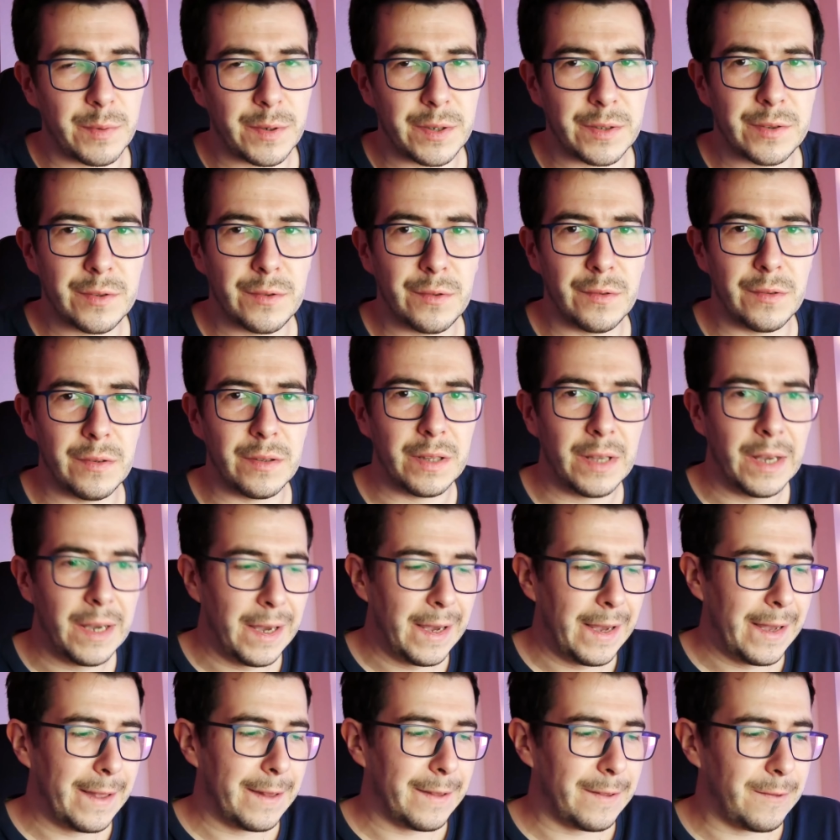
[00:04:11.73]
происходят.
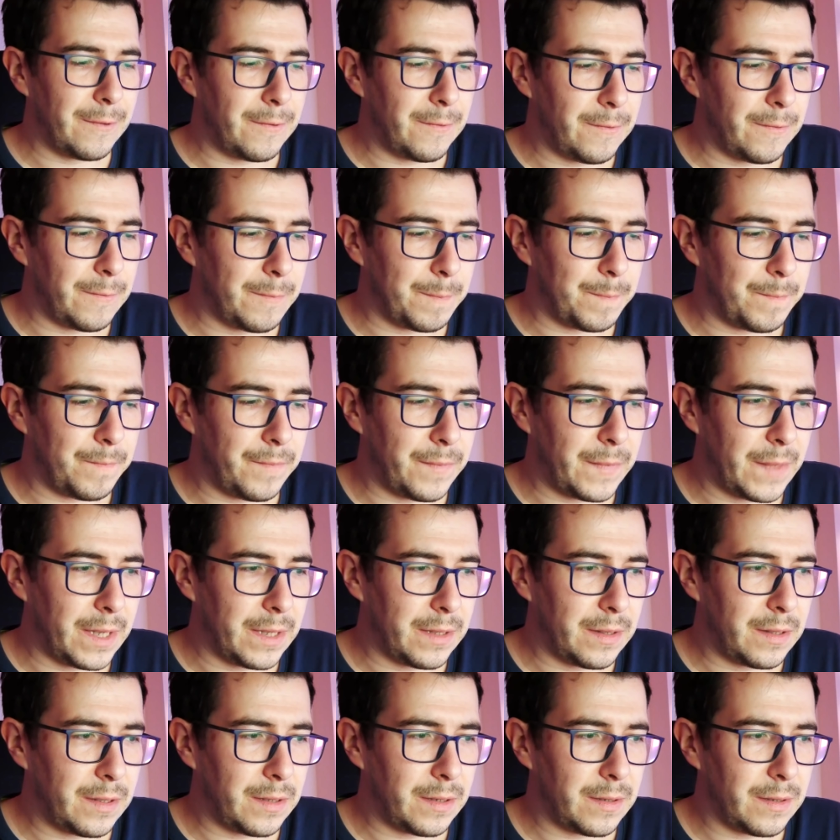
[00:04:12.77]
Но
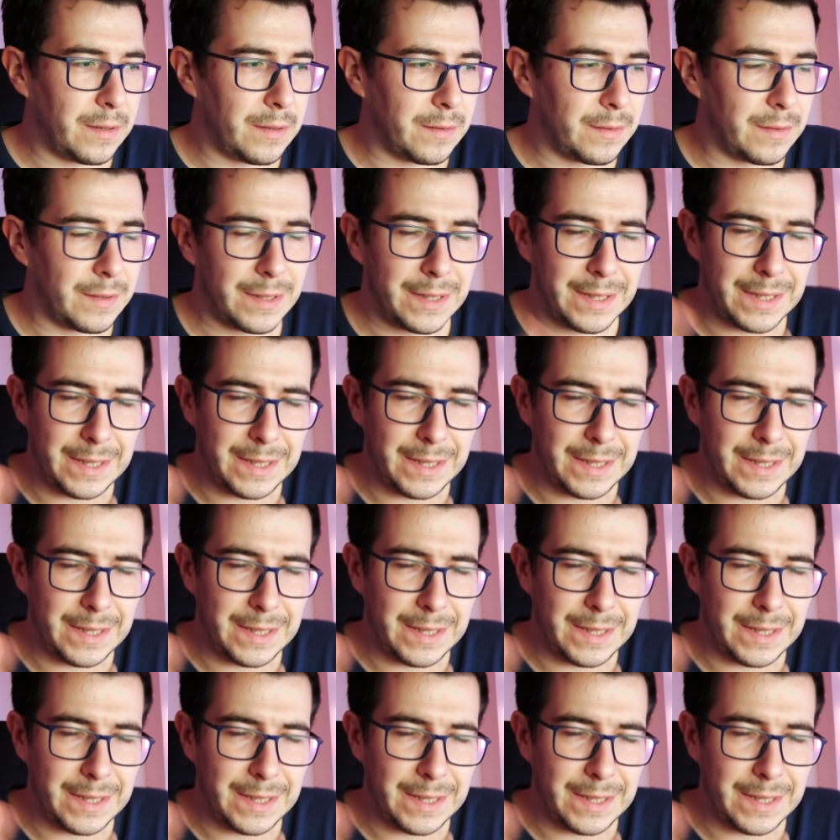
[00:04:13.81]
это